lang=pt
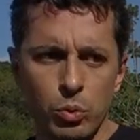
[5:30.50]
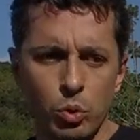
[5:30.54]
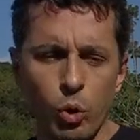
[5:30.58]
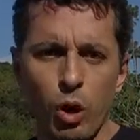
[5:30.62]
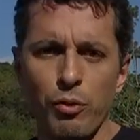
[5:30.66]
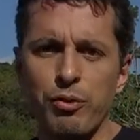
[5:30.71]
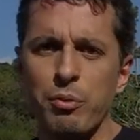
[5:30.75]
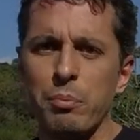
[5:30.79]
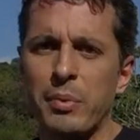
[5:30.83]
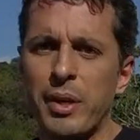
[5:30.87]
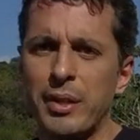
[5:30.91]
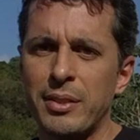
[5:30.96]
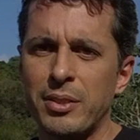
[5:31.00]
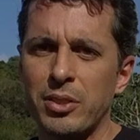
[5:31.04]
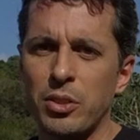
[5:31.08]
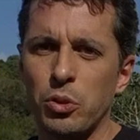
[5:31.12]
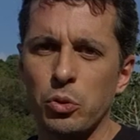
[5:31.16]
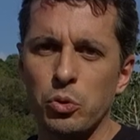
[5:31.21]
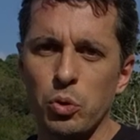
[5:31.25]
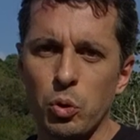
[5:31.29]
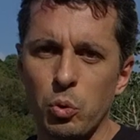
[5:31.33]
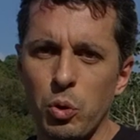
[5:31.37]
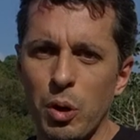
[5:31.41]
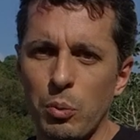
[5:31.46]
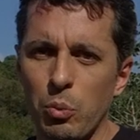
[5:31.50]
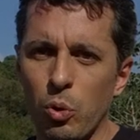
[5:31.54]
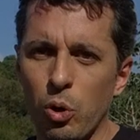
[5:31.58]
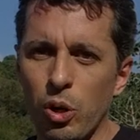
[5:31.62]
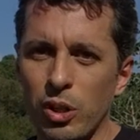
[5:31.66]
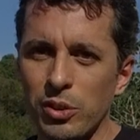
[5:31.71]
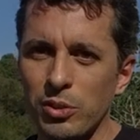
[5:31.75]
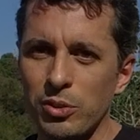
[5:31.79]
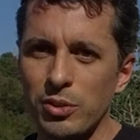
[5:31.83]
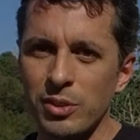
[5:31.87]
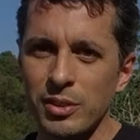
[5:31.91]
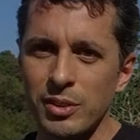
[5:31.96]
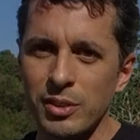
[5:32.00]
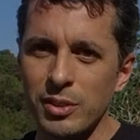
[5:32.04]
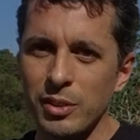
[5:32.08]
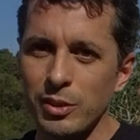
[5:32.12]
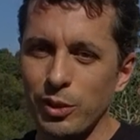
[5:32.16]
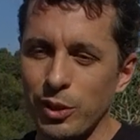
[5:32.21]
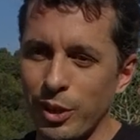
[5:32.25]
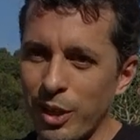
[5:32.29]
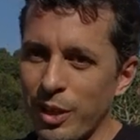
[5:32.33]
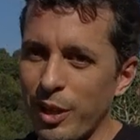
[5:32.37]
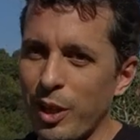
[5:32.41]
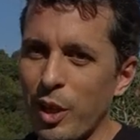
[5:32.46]
nove meses que eu tô com a moto.
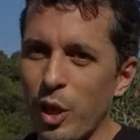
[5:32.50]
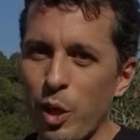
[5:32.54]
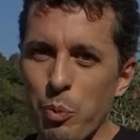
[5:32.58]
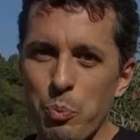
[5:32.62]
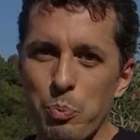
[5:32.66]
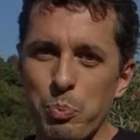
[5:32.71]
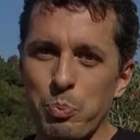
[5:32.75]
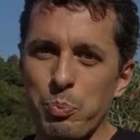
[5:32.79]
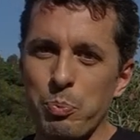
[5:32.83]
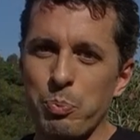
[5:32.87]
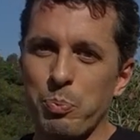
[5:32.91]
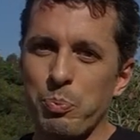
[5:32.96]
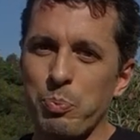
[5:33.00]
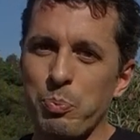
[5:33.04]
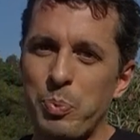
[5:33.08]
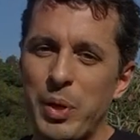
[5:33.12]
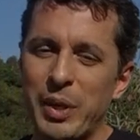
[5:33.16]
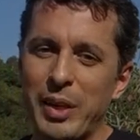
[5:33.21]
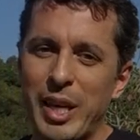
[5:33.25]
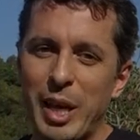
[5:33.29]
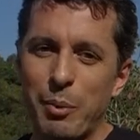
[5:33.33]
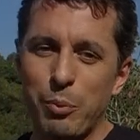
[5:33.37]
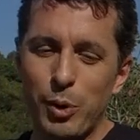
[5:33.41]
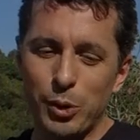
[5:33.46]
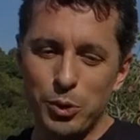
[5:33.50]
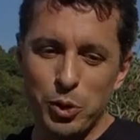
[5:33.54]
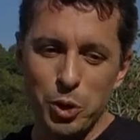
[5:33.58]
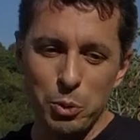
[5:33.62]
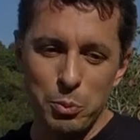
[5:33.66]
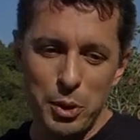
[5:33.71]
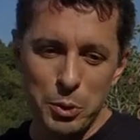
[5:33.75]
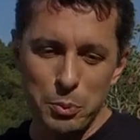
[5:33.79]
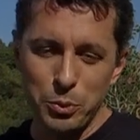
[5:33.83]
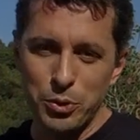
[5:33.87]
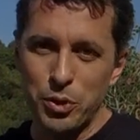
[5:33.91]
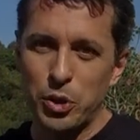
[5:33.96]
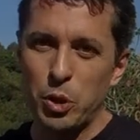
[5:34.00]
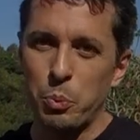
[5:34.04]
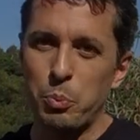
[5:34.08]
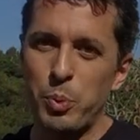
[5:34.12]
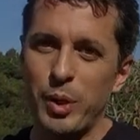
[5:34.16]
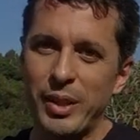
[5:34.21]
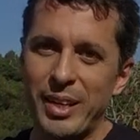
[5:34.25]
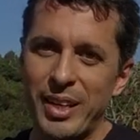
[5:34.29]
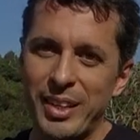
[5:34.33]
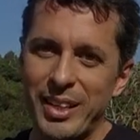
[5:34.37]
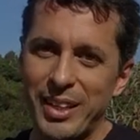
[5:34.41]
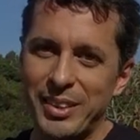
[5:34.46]
Ah, já pegou intimidade. Peguei a moto no mesmo dia que eu
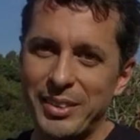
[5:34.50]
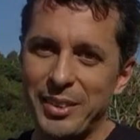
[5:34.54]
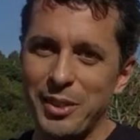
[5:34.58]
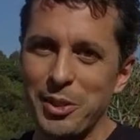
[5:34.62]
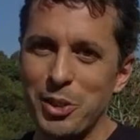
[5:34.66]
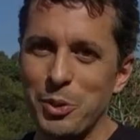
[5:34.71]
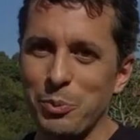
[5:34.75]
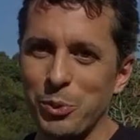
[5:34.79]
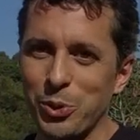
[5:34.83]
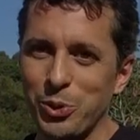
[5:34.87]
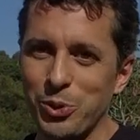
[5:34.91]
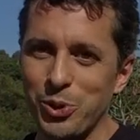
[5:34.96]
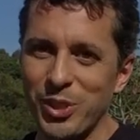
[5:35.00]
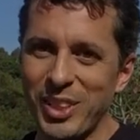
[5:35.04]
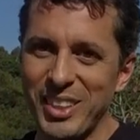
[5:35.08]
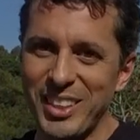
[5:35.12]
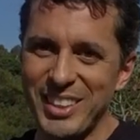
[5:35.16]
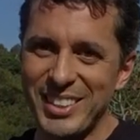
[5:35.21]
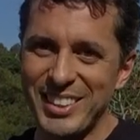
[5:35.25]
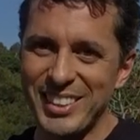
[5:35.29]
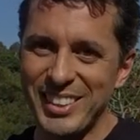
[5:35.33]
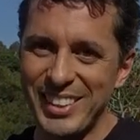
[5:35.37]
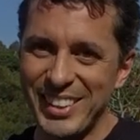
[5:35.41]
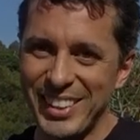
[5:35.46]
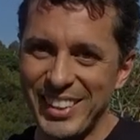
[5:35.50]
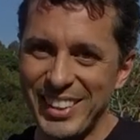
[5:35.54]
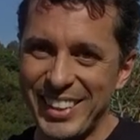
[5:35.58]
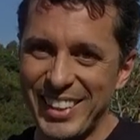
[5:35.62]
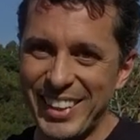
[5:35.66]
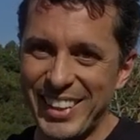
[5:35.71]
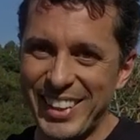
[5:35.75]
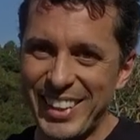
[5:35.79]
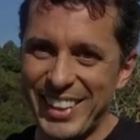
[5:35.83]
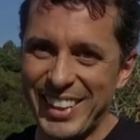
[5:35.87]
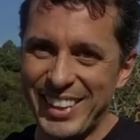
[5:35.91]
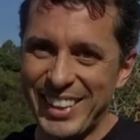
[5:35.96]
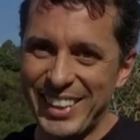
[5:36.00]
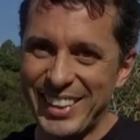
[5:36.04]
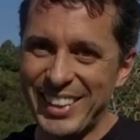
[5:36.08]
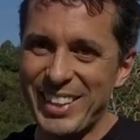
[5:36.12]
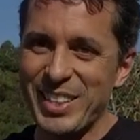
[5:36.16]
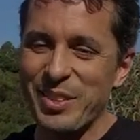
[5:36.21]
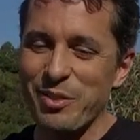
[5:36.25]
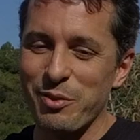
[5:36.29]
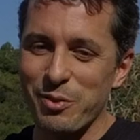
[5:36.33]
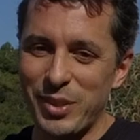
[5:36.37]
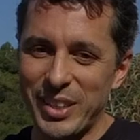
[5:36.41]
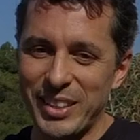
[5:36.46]
peguei a carteira de motorista. Você tá
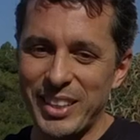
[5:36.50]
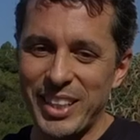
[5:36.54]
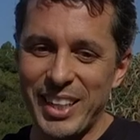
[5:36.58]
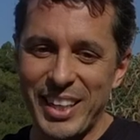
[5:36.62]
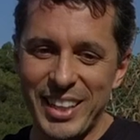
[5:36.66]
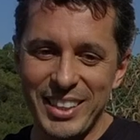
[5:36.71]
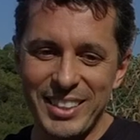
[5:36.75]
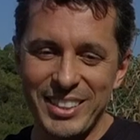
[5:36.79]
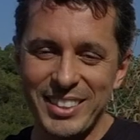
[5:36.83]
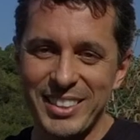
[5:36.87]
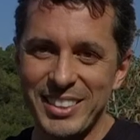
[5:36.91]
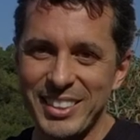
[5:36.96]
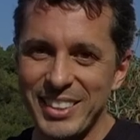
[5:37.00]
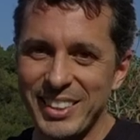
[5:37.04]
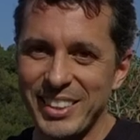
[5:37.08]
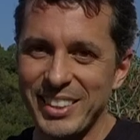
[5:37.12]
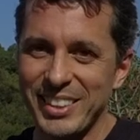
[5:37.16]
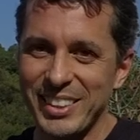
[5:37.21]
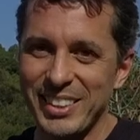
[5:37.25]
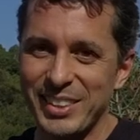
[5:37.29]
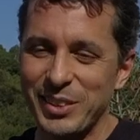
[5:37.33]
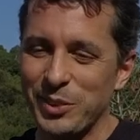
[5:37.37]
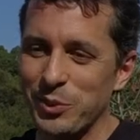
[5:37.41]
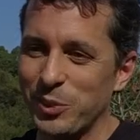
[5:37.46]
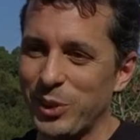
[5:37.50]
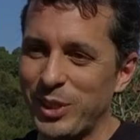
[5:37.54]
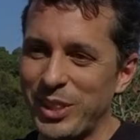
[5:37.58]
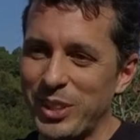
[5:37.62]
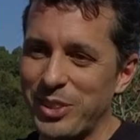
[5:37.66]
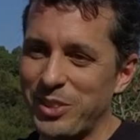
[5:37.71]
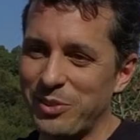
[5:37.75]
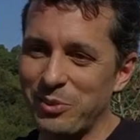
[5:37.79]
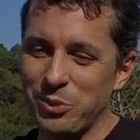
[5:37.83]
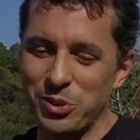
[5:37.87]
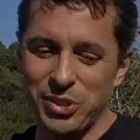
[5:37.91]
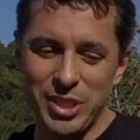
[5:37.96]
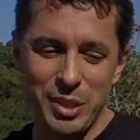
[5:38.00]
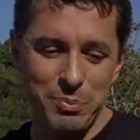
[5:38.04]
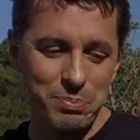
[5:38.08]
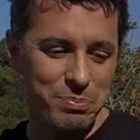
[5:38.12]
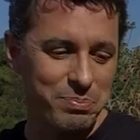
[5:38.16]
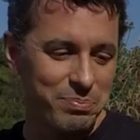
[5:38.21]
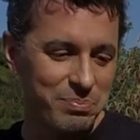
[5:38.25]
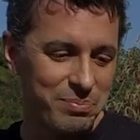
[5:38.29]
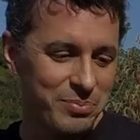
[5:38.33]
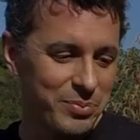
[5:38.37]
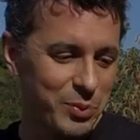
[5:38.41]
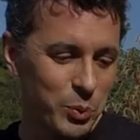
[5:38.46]
brincando? Verdade. Nunca, tinha,
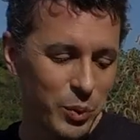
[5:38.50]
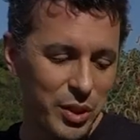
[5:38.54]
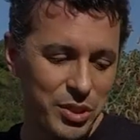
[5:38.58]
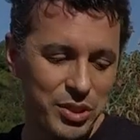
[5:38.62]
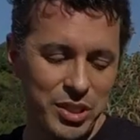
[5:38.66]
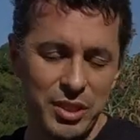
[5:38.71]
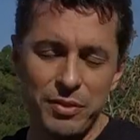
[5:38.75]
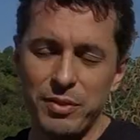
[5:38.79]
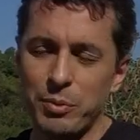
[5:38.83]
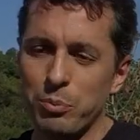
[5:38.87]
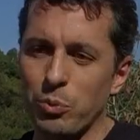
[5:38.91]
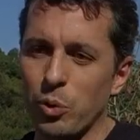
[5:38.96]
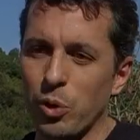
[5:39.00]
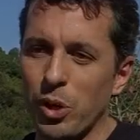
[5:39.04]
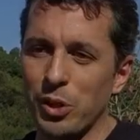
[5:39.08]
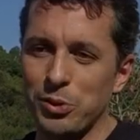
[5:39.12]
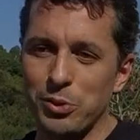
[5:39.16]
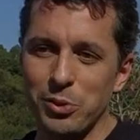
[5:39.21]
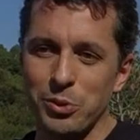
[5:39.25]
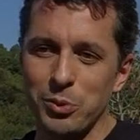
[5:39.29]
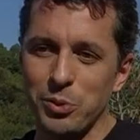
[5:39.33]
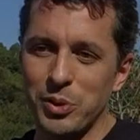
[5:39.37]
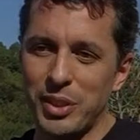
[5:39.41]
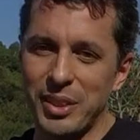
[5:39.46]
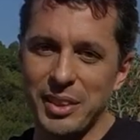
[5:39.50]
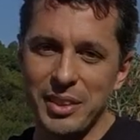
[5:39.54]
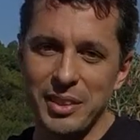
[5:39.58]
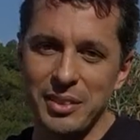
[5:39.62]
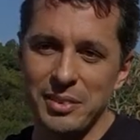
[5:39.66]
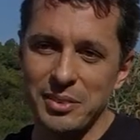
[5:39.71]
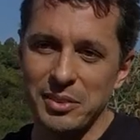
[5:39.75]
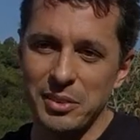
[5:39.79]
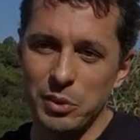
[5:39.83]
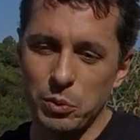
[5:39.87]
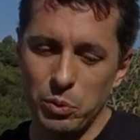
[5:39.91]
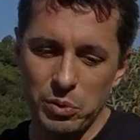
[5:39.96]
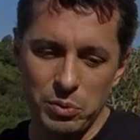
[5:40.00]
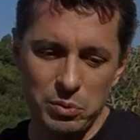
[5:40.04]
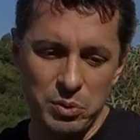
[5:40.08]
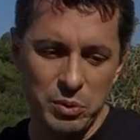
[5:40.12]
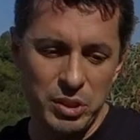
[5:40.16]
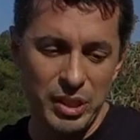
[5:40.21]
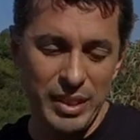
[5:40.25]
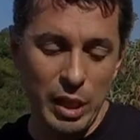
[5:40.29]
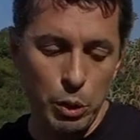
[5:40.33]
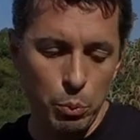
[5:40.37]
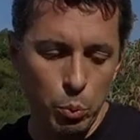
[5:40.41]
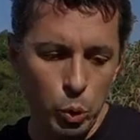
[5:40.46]
nunca tive moto, nunca.
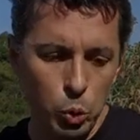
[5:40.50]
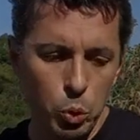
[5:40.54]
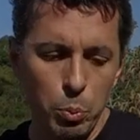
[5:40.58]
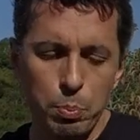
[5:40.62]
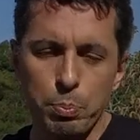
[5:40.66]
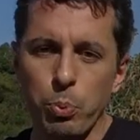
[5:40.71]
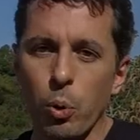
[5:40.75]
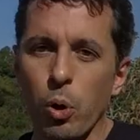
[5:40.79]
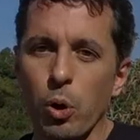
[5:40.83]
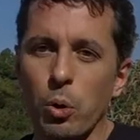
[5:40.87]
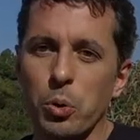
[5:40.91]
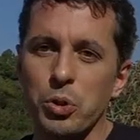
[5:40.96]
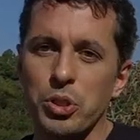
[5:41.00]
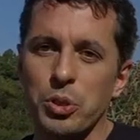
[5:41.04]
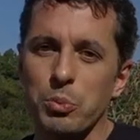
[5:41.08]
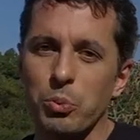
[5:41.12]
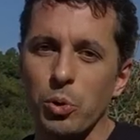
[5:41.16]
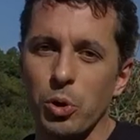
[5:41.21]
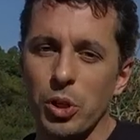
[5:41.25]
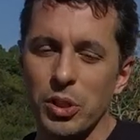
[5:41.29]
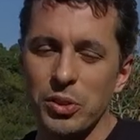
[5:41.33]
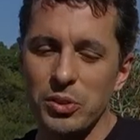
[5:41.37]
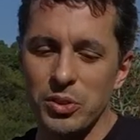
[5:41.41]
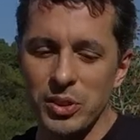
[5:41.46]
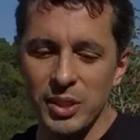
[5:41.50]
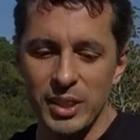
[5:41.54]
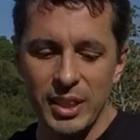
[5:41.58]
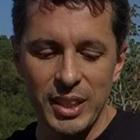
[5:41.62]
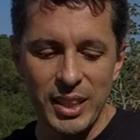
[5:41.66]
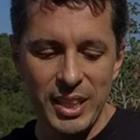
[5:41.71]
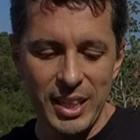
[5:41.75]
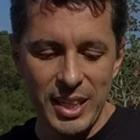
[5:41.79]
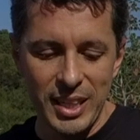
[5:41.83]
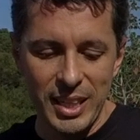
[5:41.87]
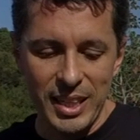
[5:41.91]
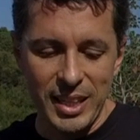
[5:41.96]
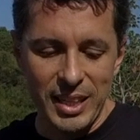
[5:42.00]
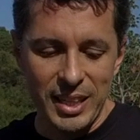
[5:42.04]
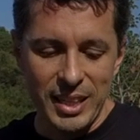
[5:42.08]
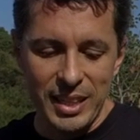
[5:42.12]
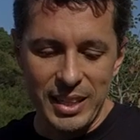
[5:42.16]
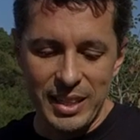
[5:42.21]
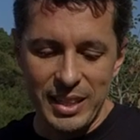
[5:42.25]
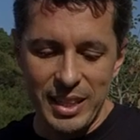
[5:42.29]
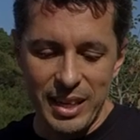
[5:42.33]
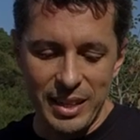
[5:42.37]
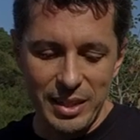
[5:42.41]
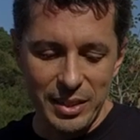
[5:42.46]
Tinha andado muito pouco de moto. Ah.
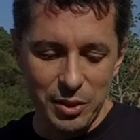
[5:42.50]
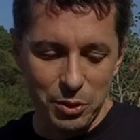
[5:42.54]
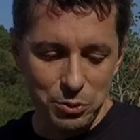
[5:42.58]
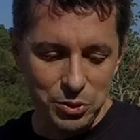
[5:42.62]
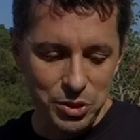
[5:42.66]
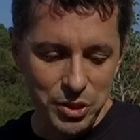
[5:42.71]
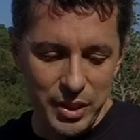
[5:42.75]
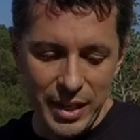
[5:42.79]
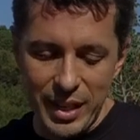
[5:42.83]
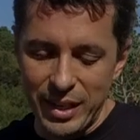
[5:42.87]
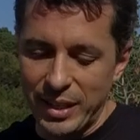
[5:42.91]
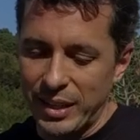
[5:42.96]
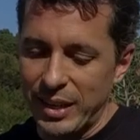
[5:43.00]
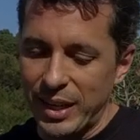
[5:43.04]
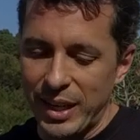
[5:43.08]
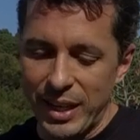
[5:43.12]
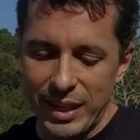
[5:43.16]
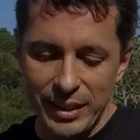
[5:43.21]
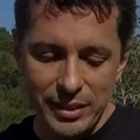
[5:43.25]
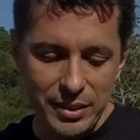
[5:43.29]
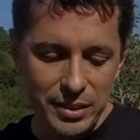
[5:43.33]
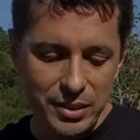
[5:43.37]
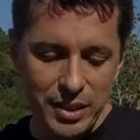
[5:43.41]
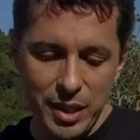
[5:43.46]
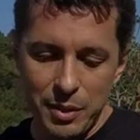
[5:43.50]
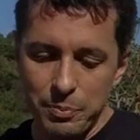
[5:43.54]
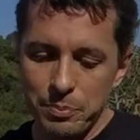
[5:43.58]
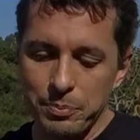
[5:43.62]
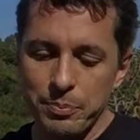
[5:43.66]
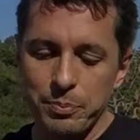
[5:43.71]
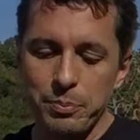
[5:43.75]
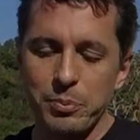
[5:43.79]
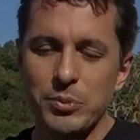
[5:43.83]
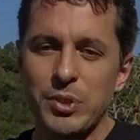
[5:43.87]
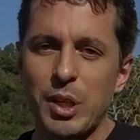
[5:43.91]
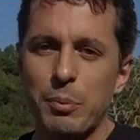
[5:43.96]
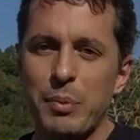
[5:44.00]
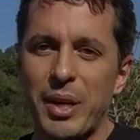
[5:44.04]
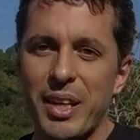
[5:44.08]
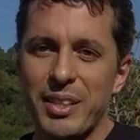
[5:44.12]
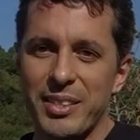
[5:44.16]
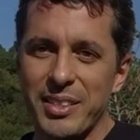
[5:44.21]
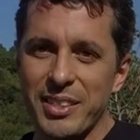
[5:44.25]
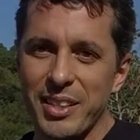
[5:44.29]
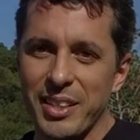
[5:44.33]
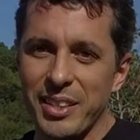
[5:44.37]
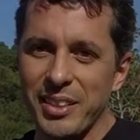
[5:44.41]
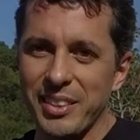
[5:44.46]
E aí eu tirei a carta e já, já
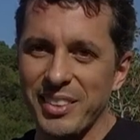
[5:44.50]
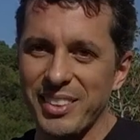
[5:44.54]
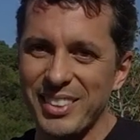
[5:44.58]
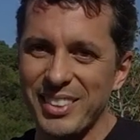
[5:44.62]
abracei.